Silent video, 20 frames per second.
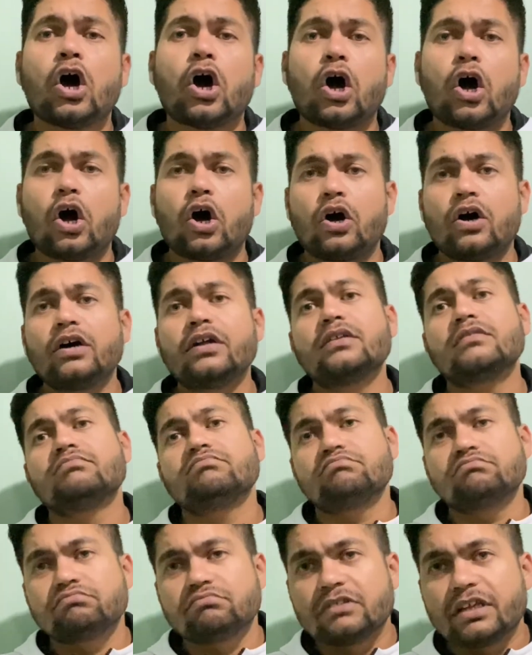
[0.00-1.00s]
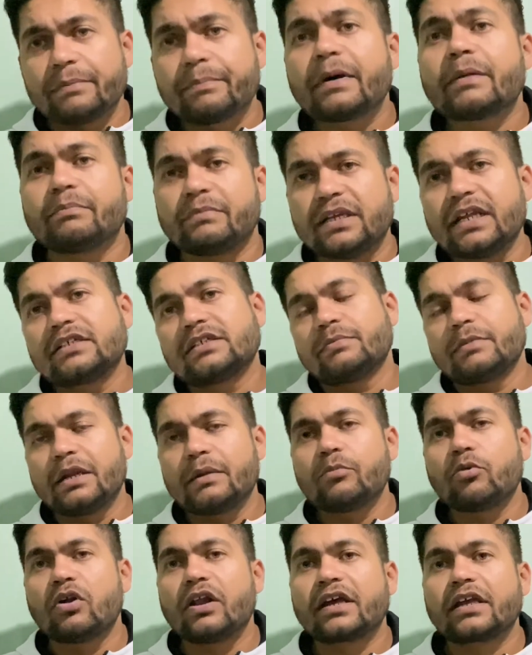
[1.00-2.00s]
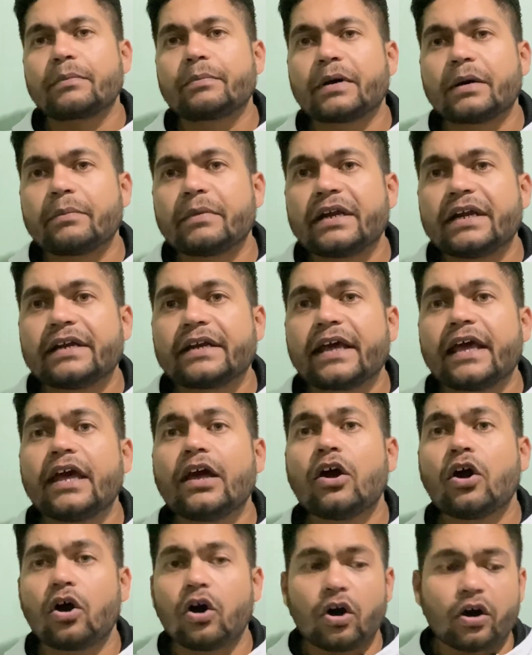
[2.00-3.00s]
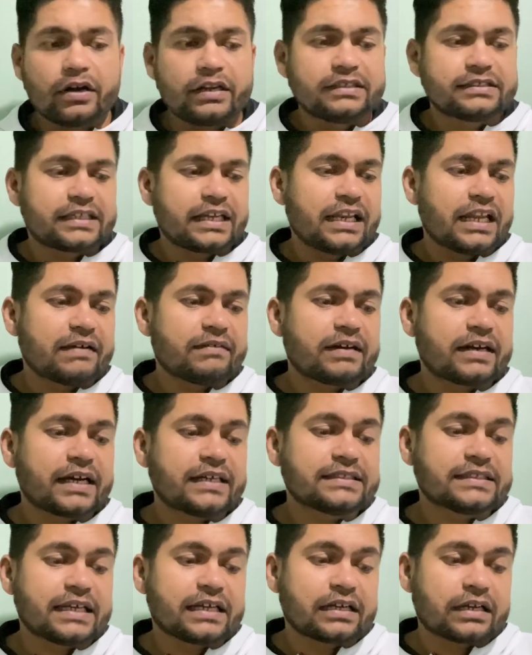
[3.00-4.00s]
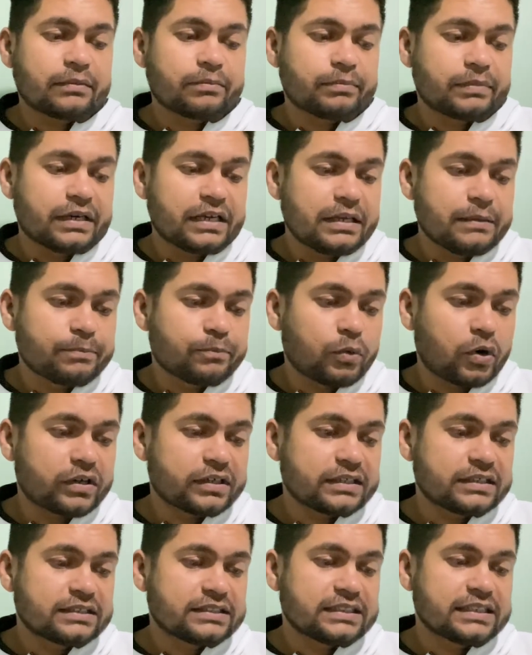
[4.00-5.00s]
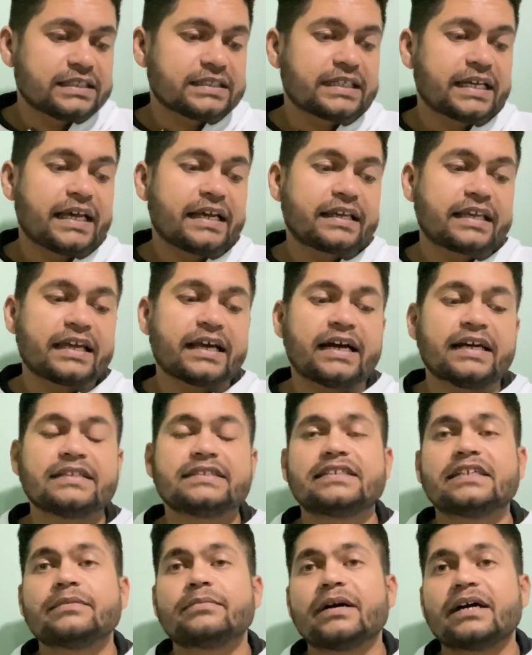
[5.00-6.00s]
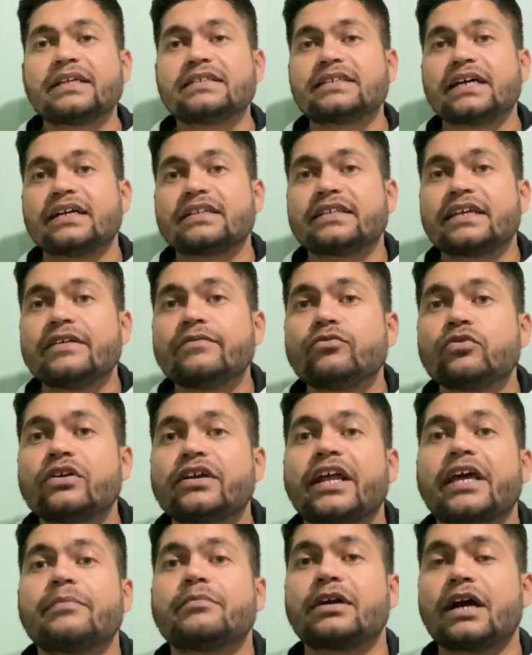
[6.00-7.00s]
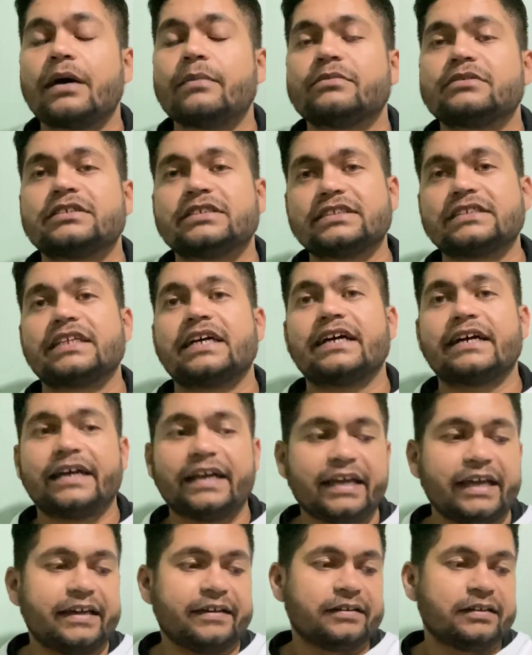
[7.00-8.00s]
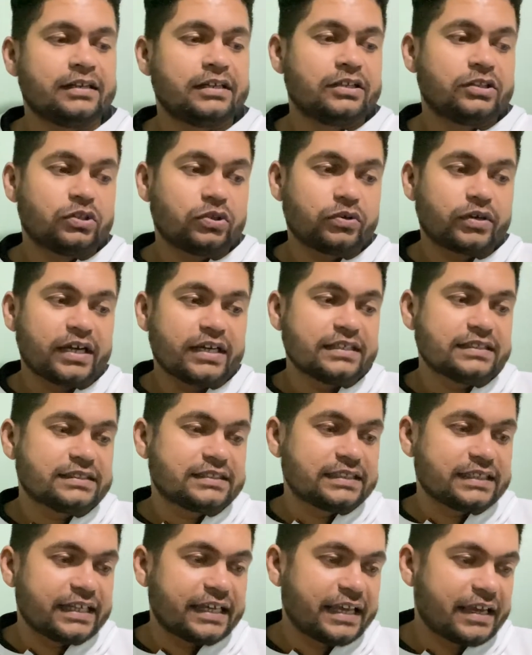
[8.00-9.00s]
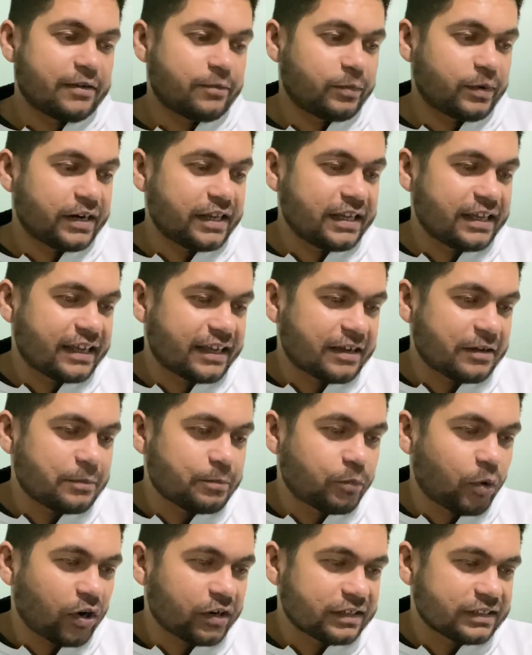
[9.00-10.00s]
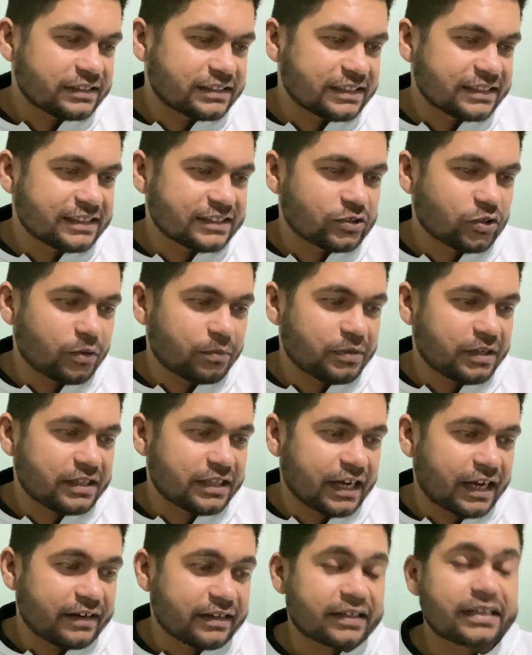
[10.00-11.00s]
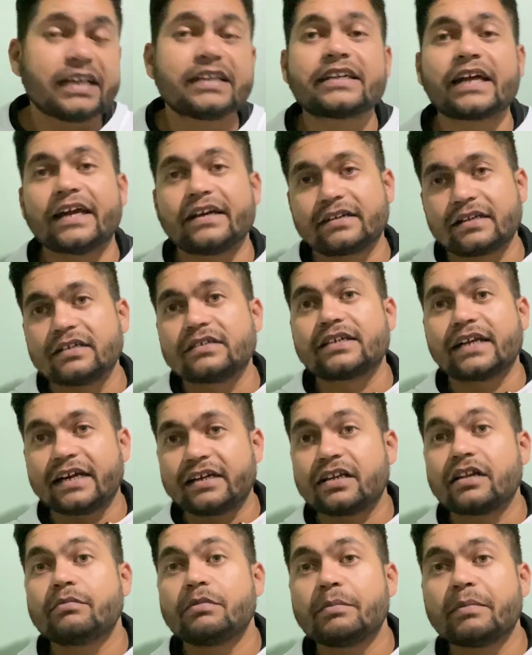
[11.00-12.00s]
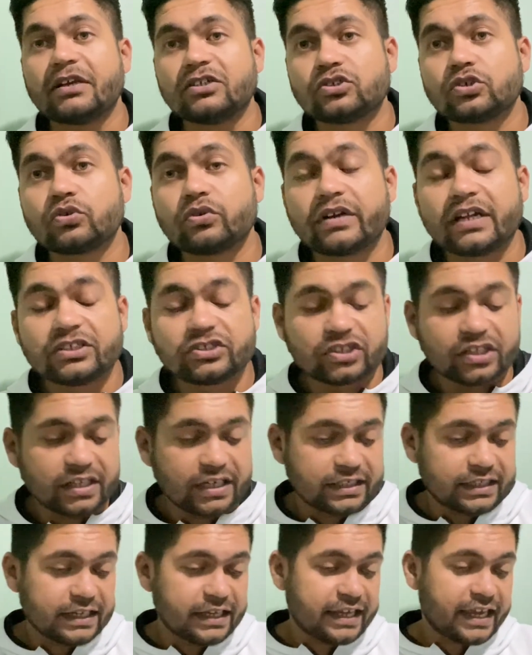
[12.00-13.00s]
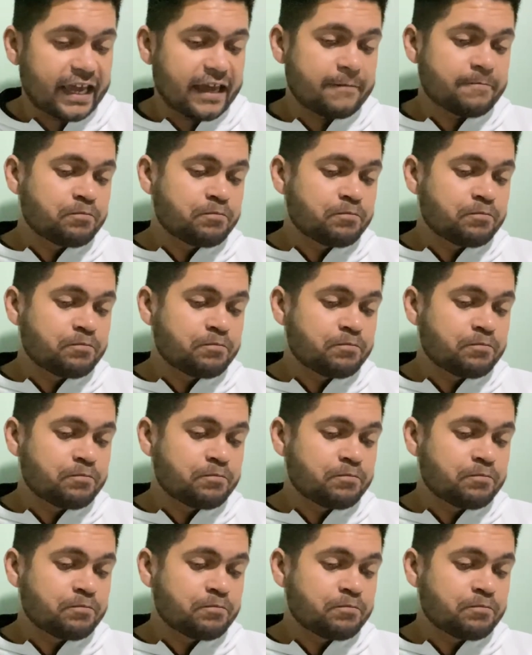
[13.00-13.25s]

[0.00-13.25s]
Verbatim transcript: और ये जैसे मैंने बोला कि परमानेंट है और इसके अलावा गाइज एक बड़ी इंपॉर्टेंट चीज़ है कि हाँ जी हमारे साथ ये फुल टाइम काम करता है तो गाइज ये बड़ी एक इंपॉर्टेंट चीज है जो हमने ध्यान रखनी है टाइटल टाइटल भी मेंशन होना चाहिए ठीक है